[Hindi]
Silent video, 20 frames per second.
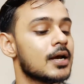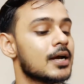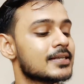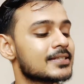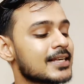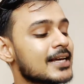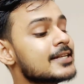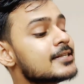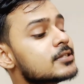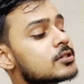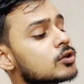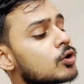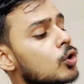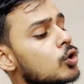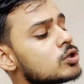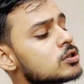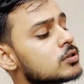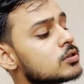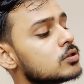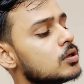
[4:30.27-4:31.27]

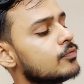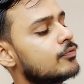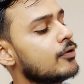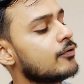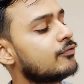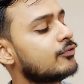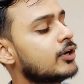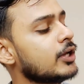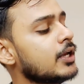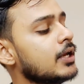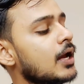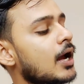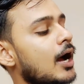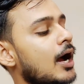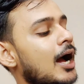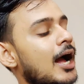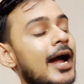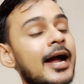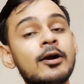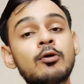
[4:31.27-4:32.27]
सनस्क्रॉस
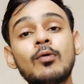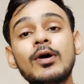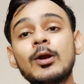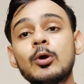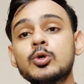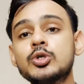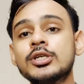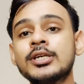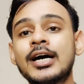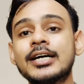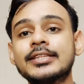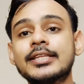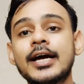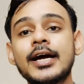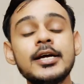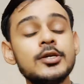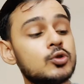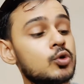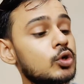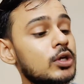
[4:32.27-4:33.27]
50 एक्वा लोशन आता है
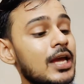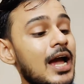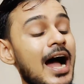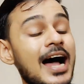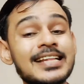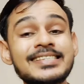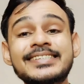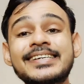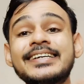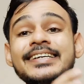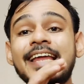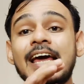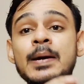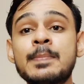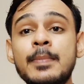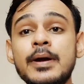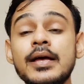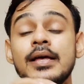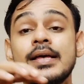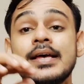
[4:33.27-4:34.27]
जो कि आज के टाइम
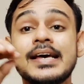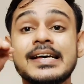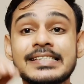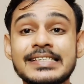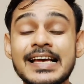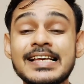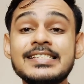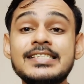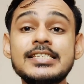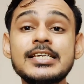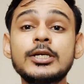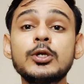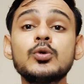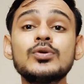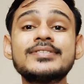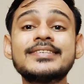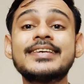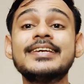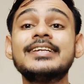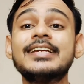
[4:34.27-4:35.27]
में सेंसिटिव
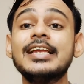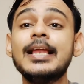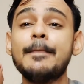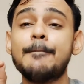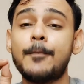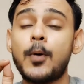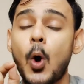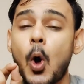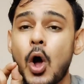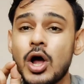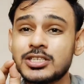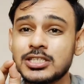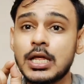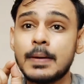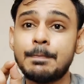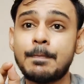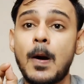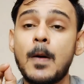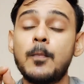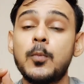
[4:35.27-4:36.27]
स्किन के लिए बहुत ज्यादा
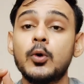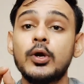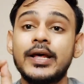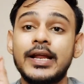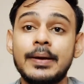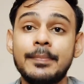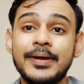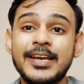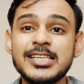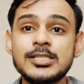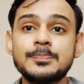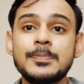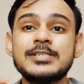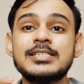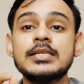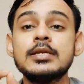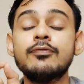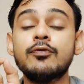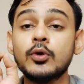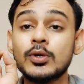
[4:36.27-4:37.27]
पॉपुलर है मैंने
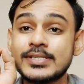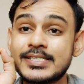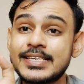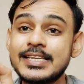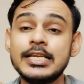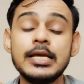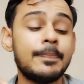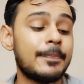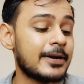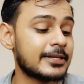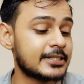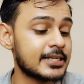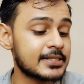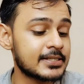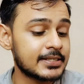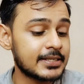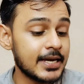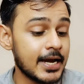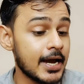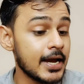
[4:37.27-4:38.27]
स्पेशली फॉर इसीलिए परचेस
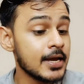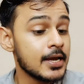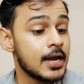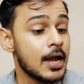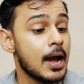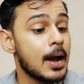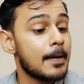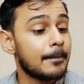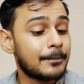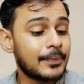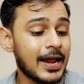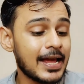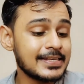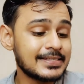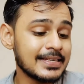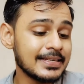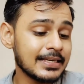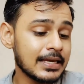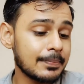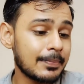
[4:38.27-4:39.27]
किया है
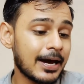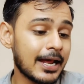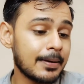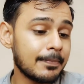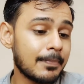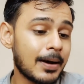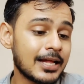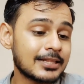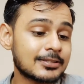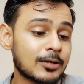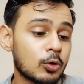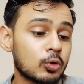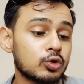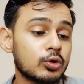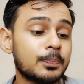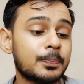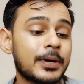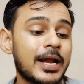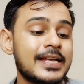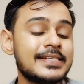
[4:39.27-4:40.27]
प्राइसिंग के बारे में बात करो तो
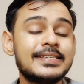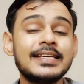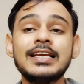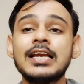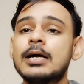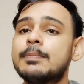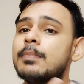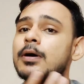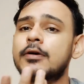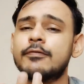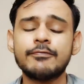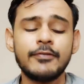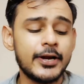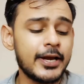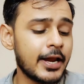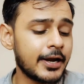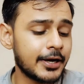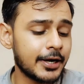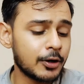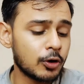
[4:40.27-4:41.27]
प्राइसिंग लगभग फाइव
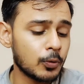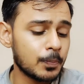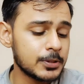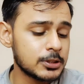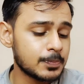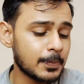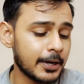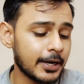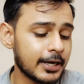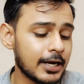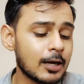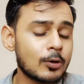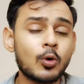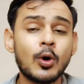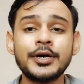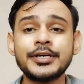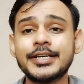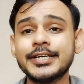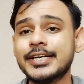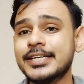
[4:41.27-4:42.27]
हंड्रेड रुपीज पड़ेगा
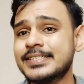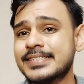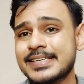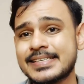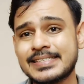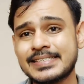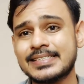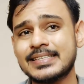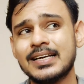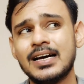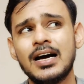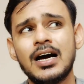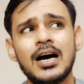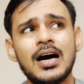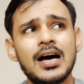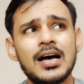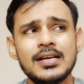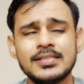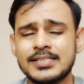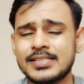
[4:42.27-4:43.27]
क्वांटिटी
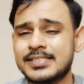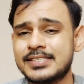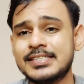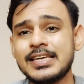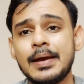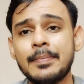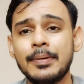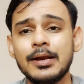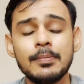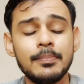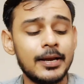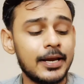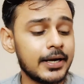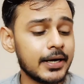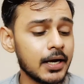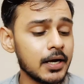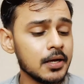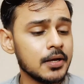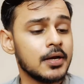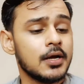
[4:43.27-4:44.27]
सिक्सटी एम मिलेगा
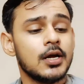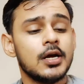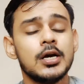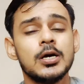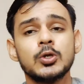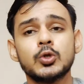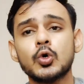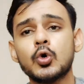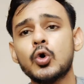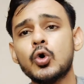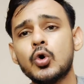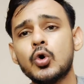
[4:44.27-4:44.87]
तो